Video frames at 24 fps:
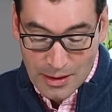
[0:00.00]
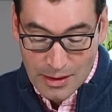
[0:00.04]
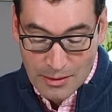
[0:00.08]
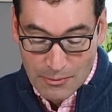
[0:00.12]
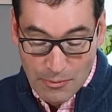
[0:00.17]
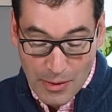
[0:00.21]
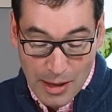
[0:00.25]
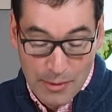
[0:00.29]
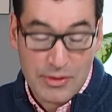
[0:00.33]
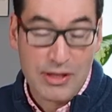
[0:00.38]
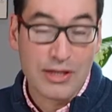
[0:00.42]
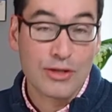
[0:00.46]

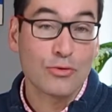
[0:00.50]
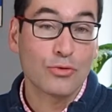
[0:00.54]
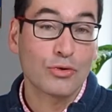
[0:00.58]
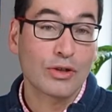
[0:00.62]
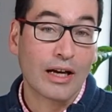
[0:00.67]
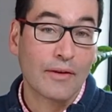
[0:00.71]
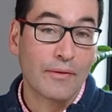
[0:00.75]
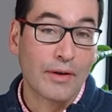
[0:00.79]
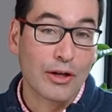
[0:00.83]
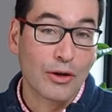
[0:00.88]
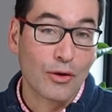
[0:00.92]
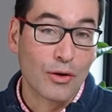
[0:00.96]
même si nous
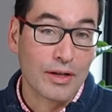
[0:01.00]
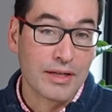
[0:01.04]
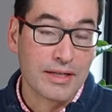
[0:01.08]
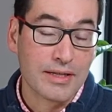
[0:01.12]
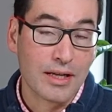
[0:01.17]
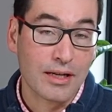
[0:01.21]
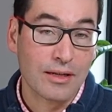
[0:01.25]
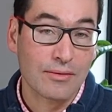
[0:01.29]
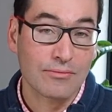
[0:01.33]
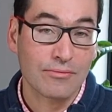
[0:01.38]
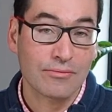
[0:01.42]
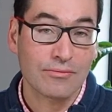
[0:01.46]
travaillons
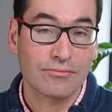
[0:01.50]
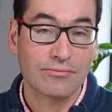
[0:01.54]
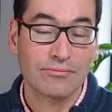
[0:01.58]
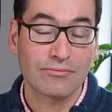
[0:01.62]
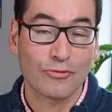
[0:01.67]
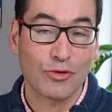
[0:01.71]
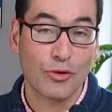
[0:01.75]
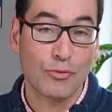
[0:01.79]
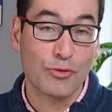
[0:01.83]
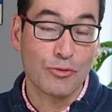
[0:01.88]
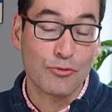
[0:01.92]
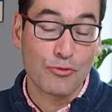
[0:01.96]
ensemble
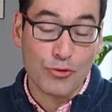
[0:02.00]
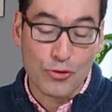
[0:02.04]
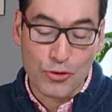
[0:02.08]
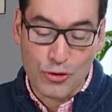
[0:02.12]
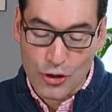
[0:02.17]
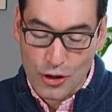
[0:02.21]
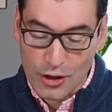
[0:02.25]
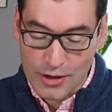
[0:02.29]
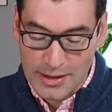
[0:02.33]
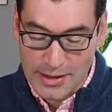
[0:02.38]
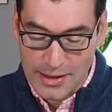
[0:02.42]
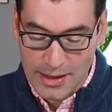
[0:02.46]
depuis
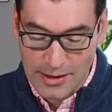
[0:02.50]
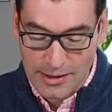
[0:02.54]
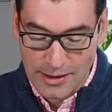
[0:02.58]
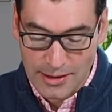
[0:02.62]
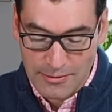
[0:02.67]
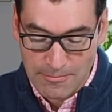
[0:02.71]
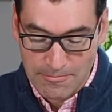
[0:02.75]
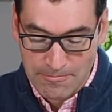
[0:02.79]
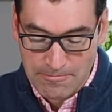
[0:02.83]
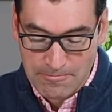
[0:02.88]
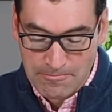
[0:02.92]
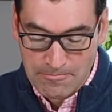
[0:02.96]
plusieurs années,
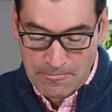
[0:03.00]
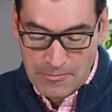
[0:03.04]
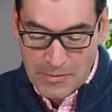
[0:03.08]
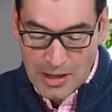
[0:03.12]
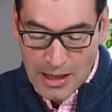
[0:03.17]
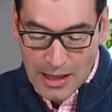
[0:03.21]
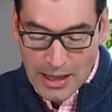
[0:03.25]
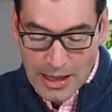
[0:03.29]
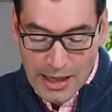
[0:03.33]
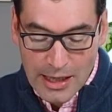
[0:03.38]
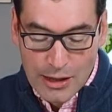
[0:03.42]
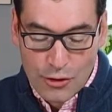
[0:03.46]

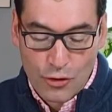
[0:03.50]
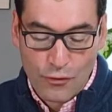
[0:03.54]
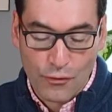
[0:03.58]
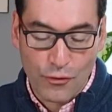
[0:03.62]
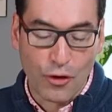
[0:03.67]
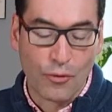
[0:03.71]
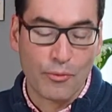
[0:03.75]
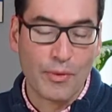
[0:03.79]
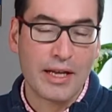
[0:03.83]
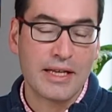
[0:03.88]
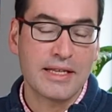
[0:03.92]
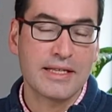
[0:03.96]
et de
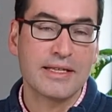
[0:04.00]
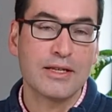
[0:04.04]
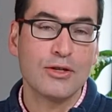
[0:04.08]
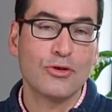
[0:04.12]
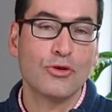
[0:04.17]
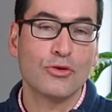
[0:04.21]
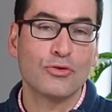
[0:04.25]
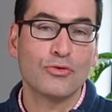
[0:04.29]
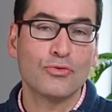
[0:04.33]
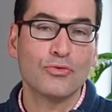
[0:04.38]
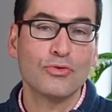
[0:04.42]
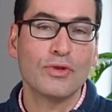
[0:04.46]
formaliser
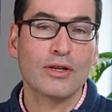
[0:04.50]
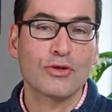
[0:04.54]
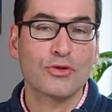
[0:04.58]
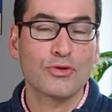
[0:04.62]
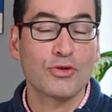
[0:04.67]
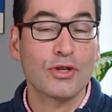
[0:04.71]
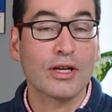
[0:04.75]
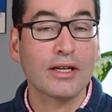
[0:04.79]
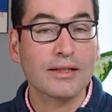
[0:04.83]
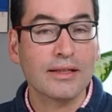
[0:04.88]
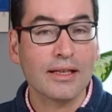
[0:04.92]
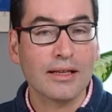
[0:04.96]
le tout dans
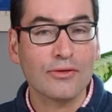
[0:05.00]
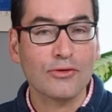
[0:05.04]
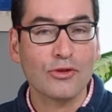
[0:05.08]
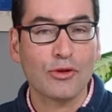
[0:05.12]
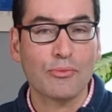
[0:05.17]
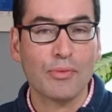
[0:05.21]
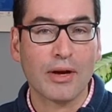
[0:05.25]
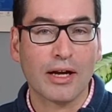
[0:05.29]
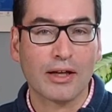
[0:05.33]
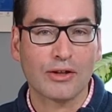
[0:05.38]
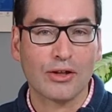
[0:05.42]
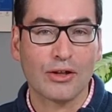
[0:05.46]
une entente de
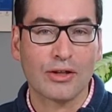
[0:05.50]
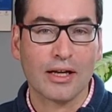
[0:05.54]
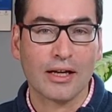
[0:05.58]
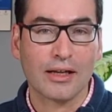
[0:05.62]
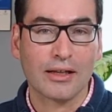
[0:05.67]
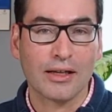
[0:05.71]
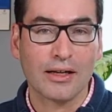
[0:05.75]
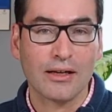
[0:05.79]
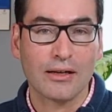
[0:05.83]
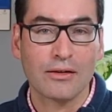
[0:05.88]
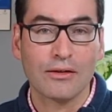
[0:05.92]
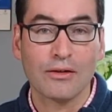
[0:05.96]

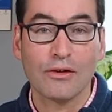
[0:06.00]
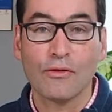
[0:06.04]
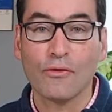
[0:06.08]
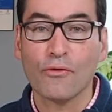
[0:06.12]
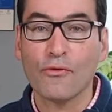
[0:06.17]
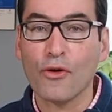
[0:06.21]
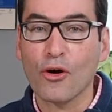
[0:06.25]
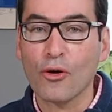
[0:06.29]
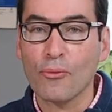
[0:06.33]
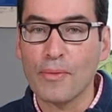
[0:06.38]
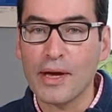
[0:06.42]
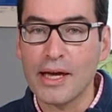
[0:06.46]
partenariat
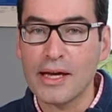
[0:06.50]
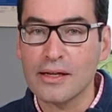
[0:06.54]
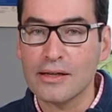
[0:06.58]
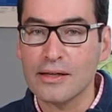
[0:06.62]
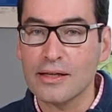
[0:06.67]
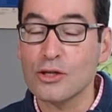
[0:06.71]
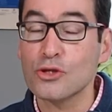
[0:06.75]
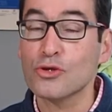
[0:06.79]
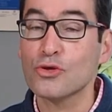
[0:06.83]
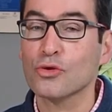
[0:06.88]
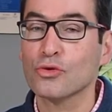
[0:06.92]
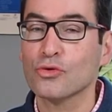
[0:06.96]
formelle
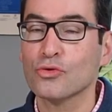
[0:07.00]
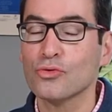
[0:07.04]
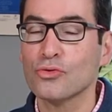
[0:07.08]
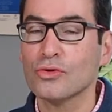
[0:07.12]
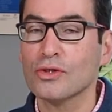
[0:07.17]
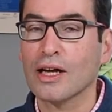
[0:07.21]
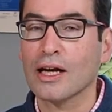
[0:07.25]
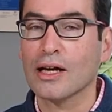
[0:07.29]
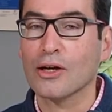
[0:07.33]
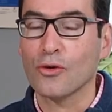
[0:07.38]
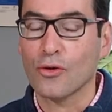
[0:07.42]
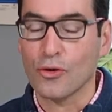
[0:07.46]
et surtout
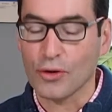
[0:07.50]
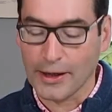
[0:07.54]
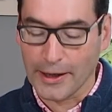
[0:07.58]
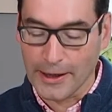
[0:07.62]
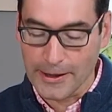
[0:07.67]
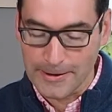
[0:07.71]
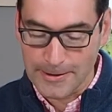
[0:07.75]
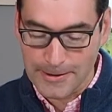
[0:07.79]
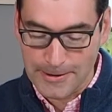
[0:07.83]
très concrète.